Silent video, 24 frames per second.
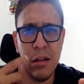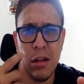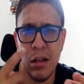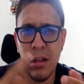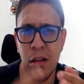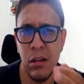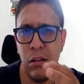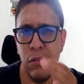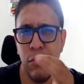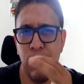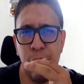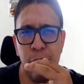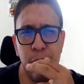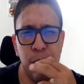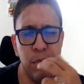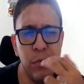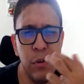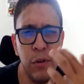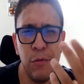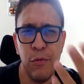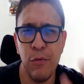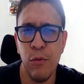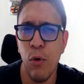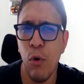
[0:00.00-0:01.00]
de, de,
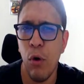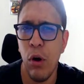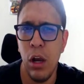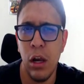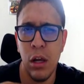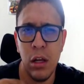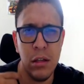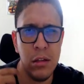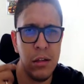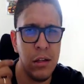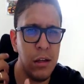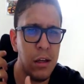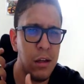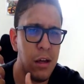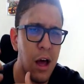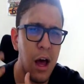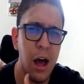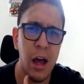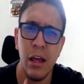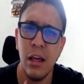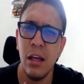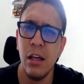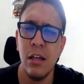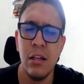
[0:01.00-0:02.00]
de folha, de
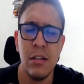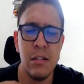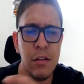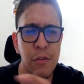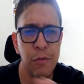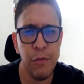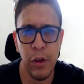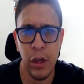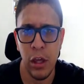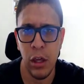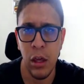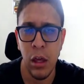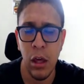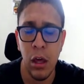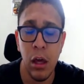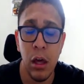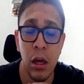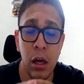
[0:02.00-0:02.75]
raiz, enfim.